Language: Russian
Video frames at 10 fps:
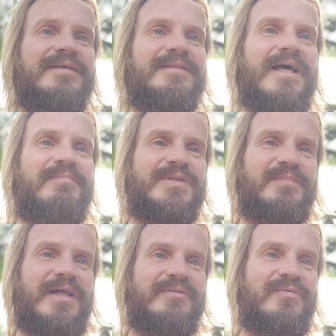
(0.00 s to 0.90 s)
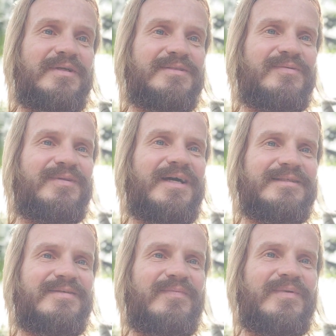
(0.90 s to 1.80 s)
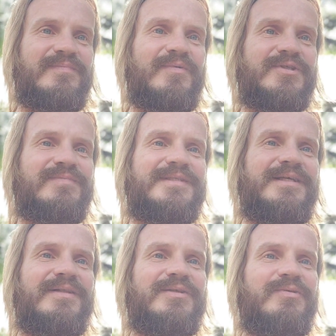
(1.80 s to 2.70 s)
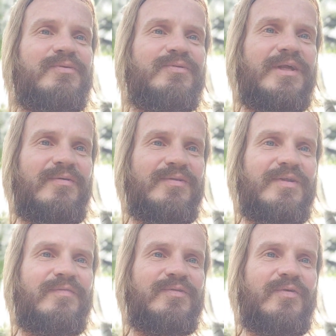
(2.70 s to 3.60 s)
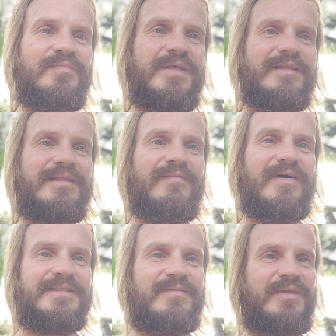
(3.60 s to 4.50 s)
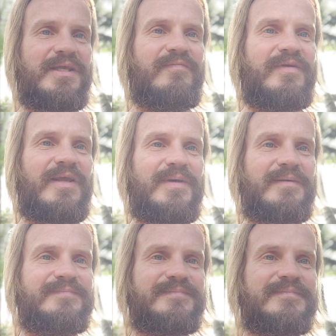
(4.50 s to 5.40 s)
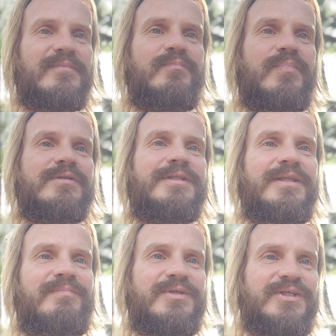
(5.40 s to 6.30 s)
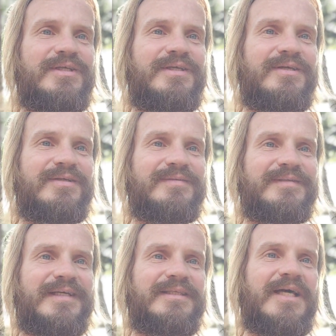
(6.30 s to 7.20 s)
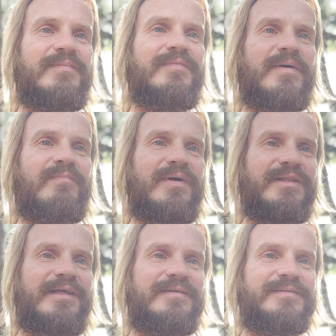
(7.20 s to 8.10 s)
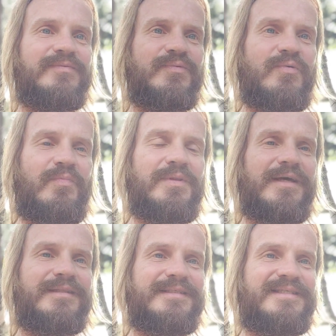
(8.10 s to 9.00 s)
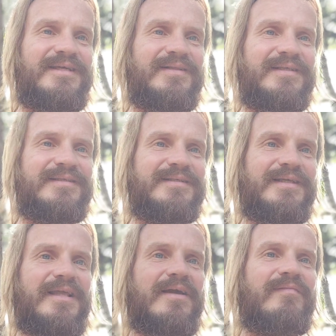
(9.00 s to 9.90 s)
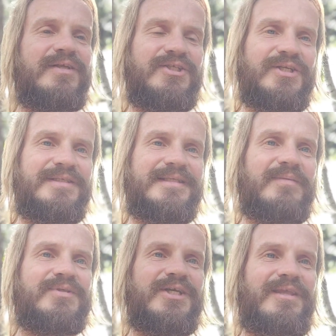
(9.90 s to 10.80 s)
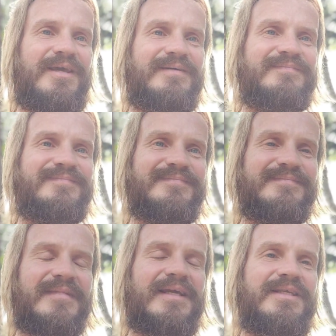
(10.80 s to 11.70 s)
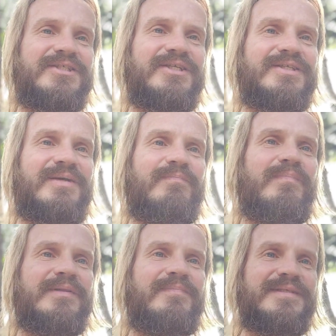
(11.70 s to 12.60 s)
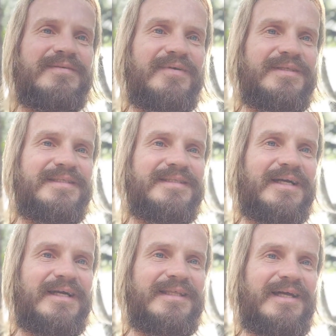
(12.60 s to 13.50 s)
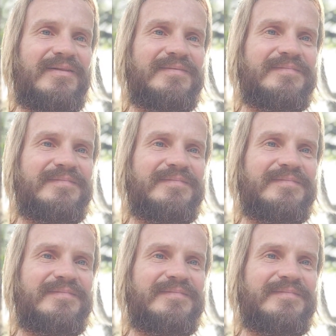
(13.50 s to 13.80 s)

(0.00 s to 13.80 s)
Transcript: на бесплатную консультацию. Мы можем сделать ее удаленно в удобное для вас и меня время. Просто напишите когда бы вам было удобно это сделать, в личные сообщения. Конечно же, подписывайтесь на канал.